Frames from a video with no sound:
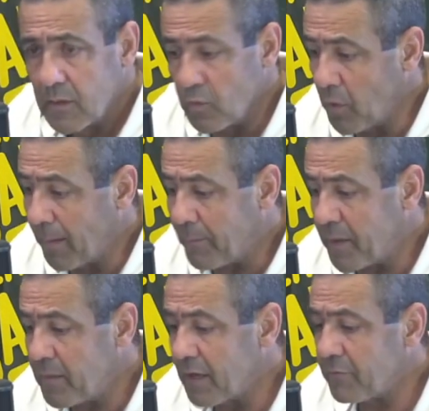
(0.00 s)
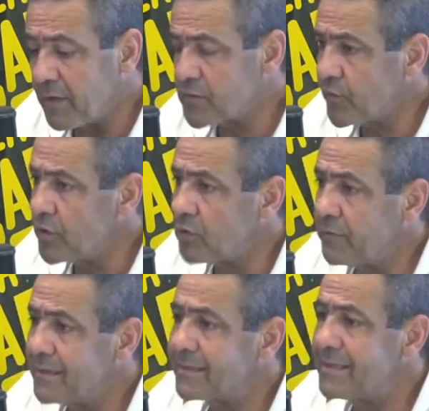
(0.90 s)
E o meu, a primeira vez foi em
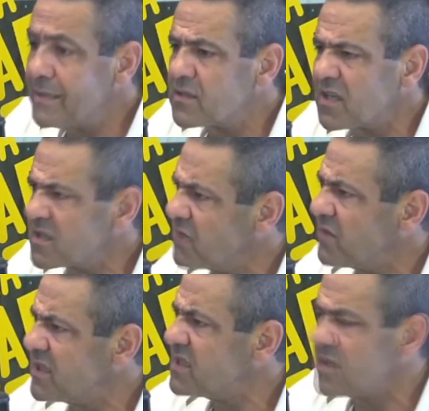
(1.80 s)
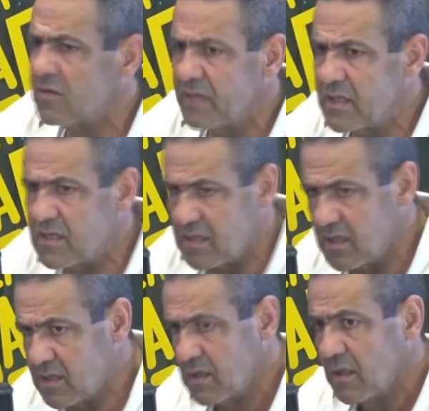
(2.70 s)
90, isso, acho que 95,
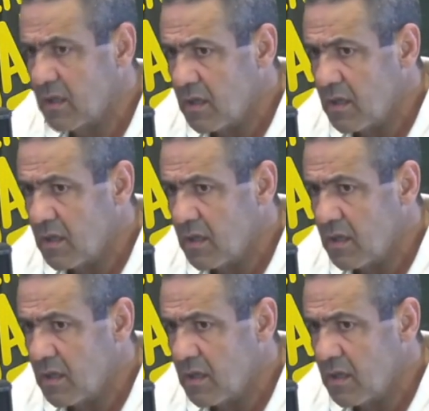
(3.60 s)
96.